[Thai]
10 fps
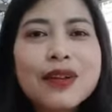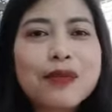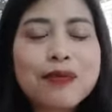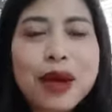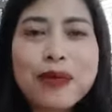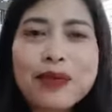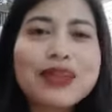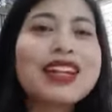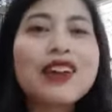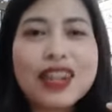ไปแบบ
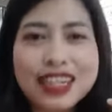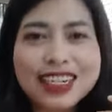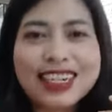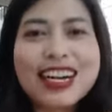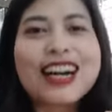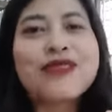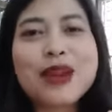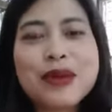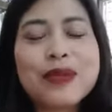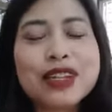นี้ก่อนนะคะไป
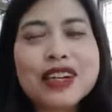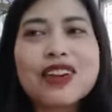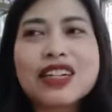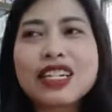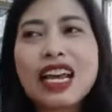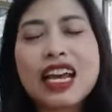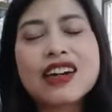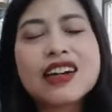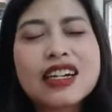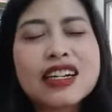แบบนี้ก่อน แต่
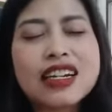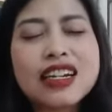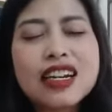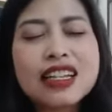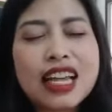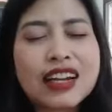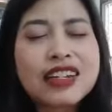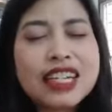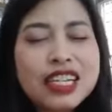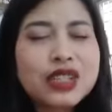ก็เคย แต่ก็
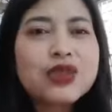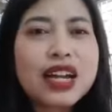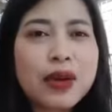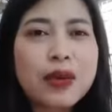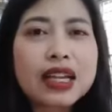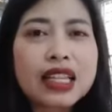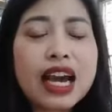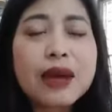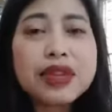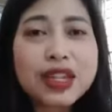คิดอยู่แหละว่า
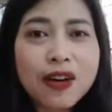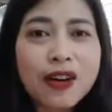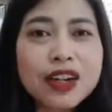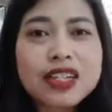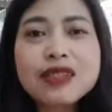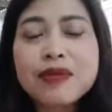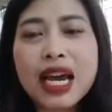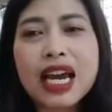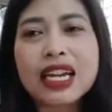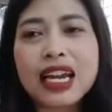ถ้ามีคอร์สขึ้น
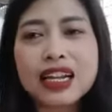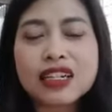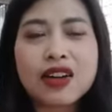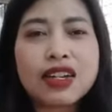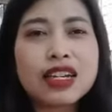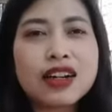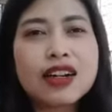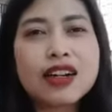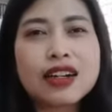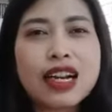มานะ ตอนนี้ก็
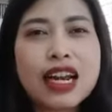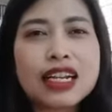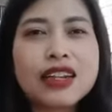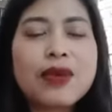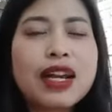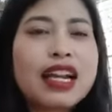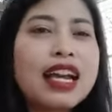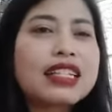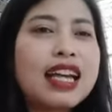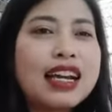กำลังคิดว่าน่า
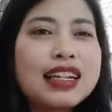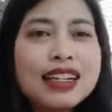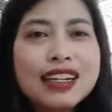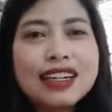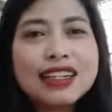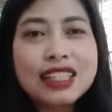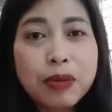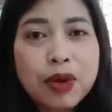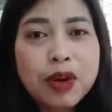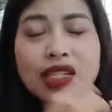จะ
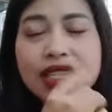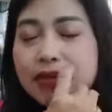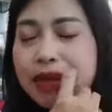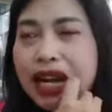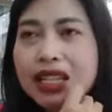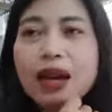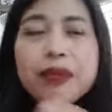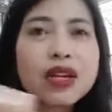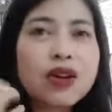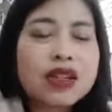ทำคอร์สขึ้นมา ถ้า
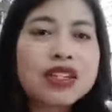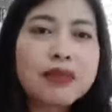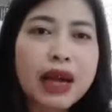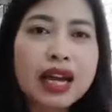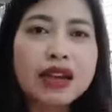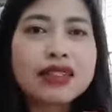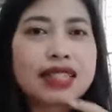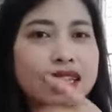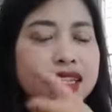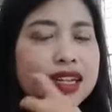มีคอร์สขึ้นมาก็
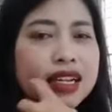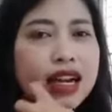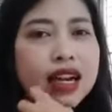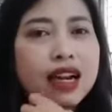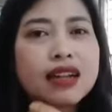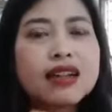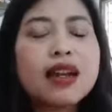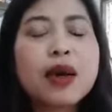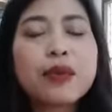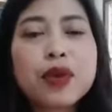จะยิงอ่ะ
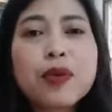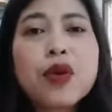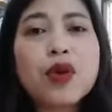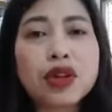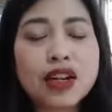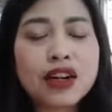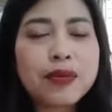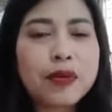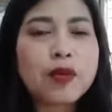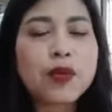โปรโมทเนาะ
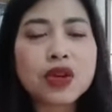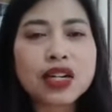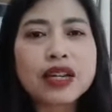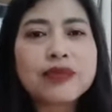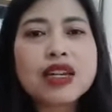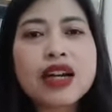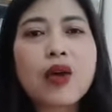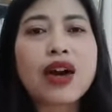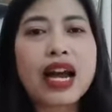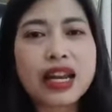โปรโมทคลิปที่เรา
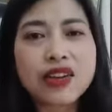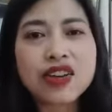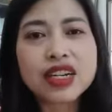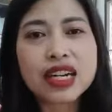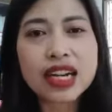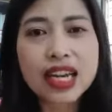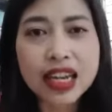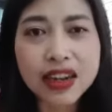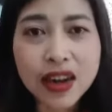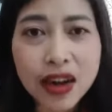ขายคอร์สนั่นแหละ
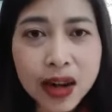เนาะ